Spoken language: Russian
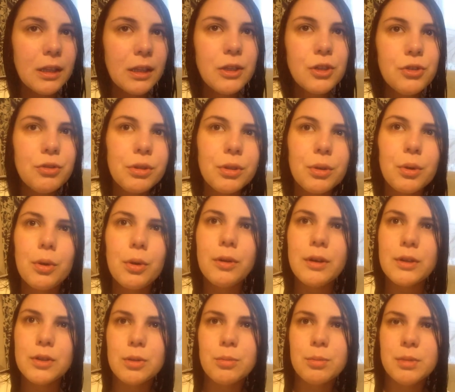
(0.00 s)
ничего
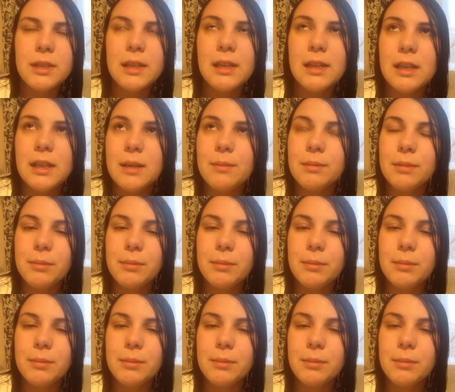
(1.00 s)
такого особо сильно не